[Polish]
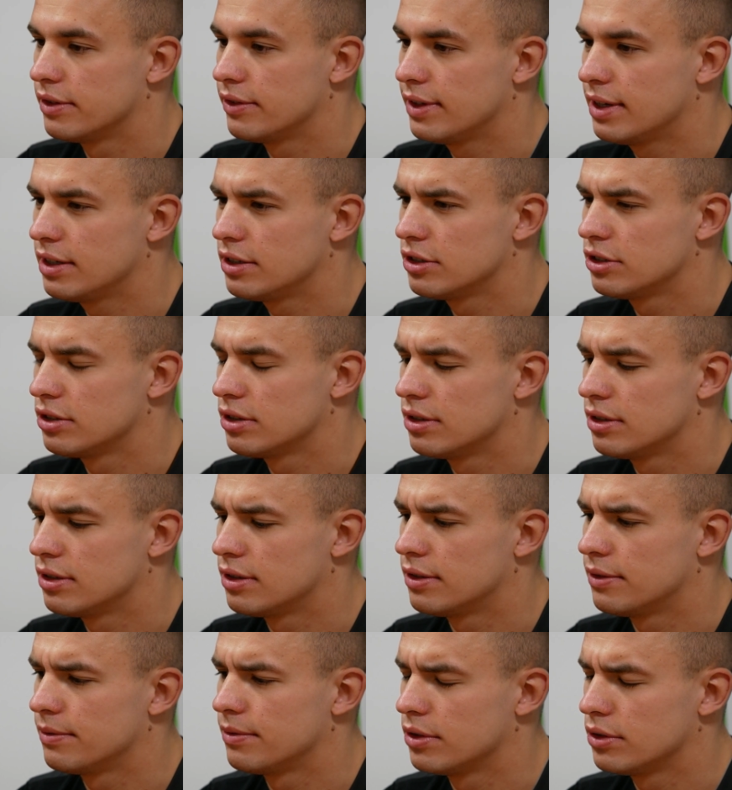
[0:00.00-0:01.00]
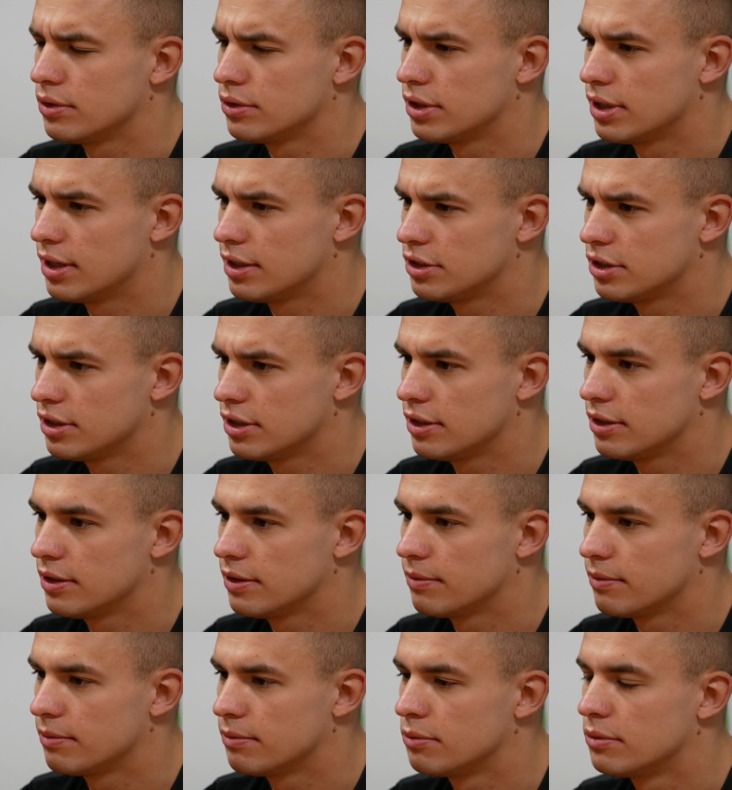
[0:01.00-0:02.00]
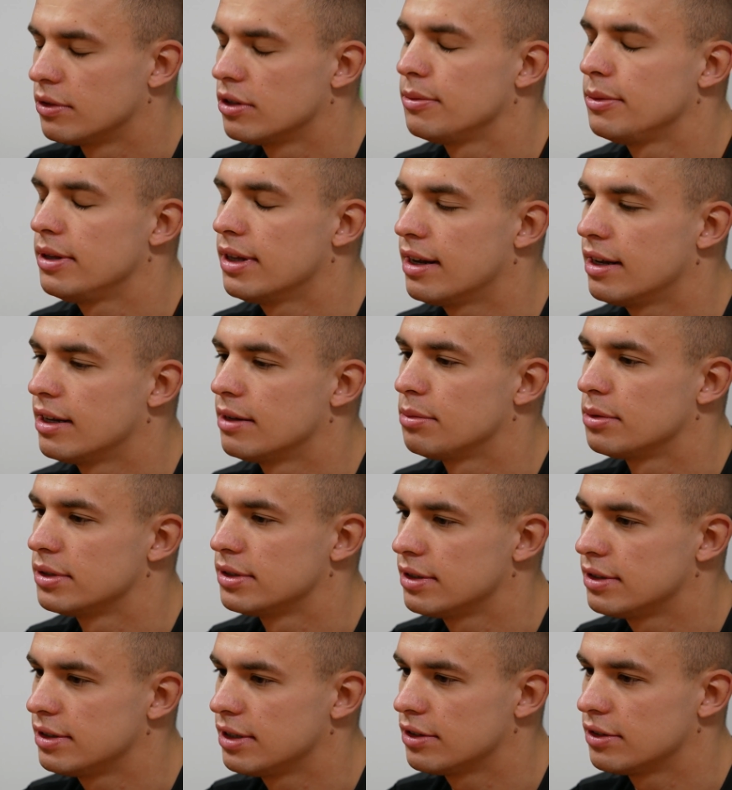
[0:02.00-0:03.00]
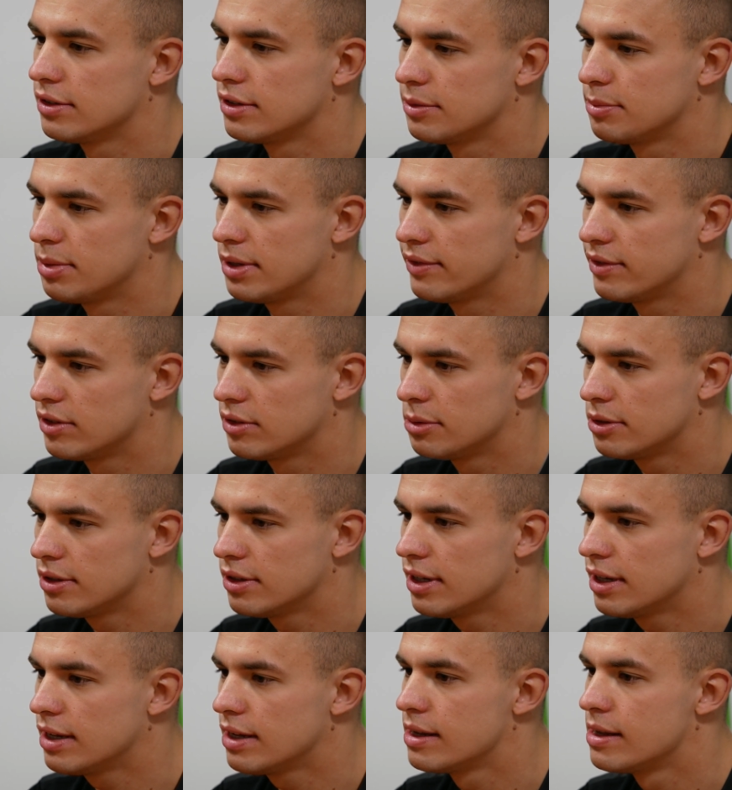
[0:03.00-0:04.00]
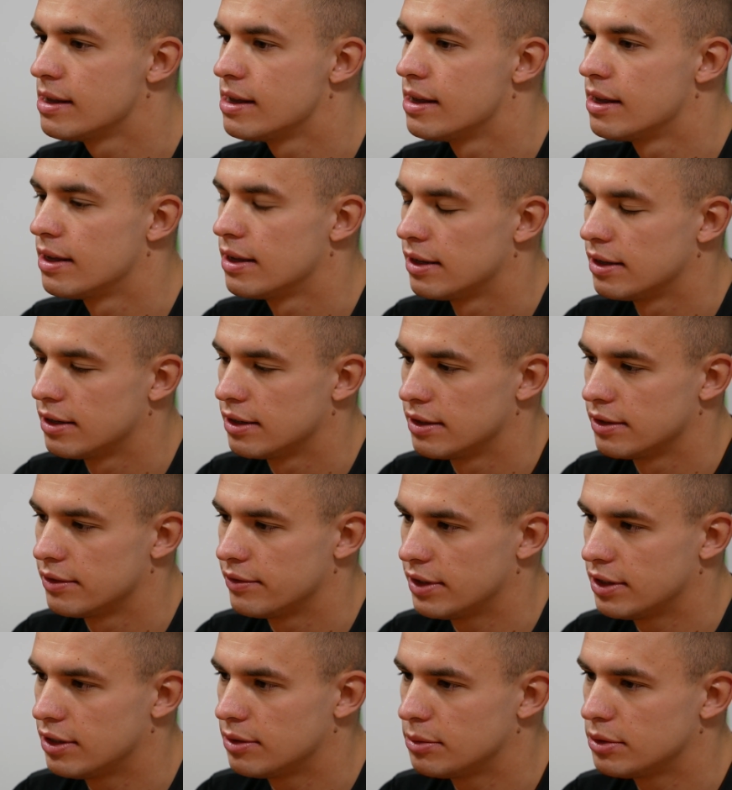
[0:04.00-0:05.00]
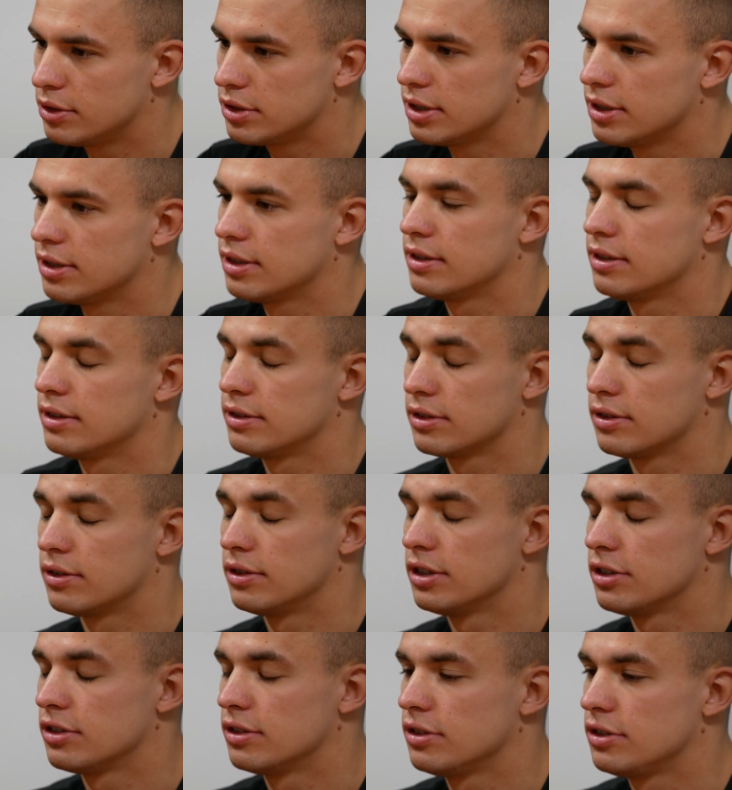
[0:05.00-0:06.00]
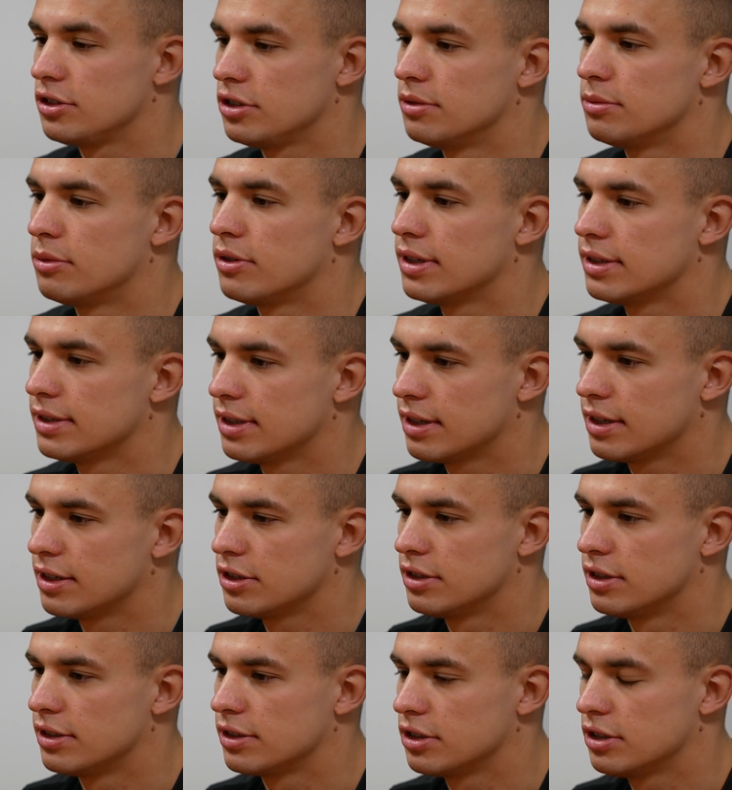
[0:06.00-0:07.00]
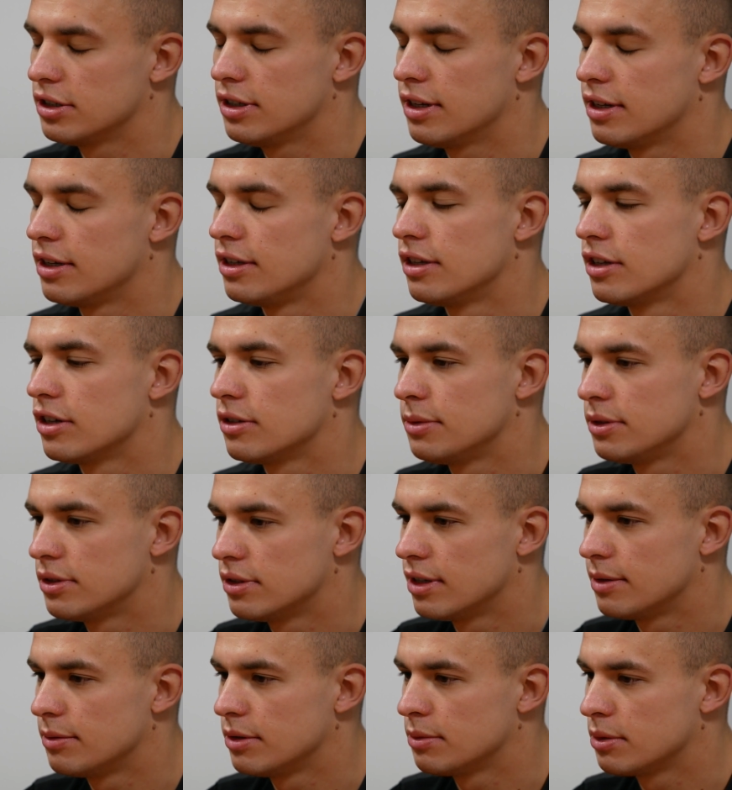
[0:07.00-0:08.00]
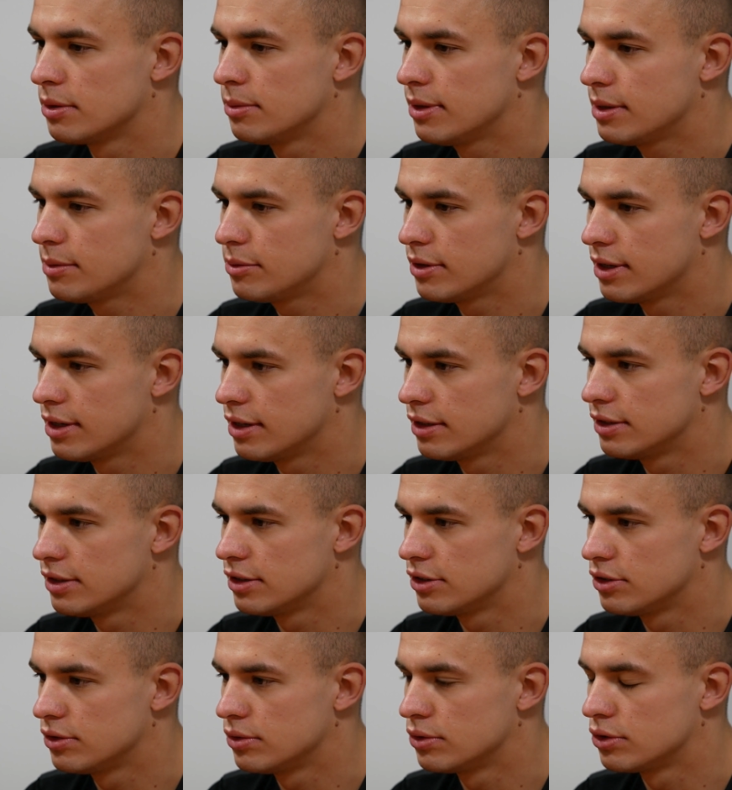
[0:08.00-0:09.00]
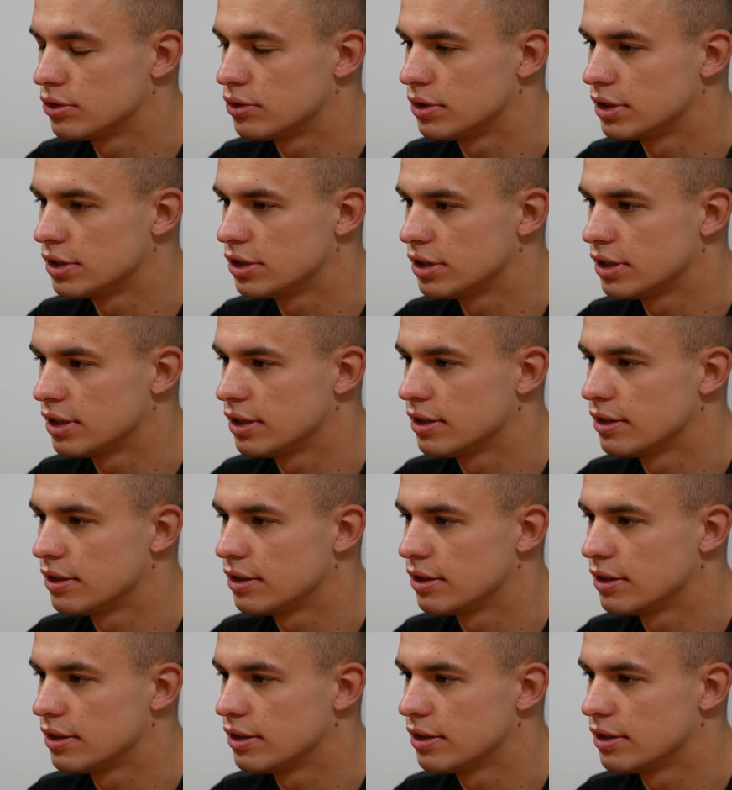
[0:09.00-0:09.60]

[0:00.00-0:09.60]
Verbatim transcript: wywiadzie, że to już raczej nominalna pozycja to jest prawa obrona. Wiadomo, że z konieczności mogę zagrać na skrzydle i nie robi to dla mnie problemu, ale gdzieś już czuję się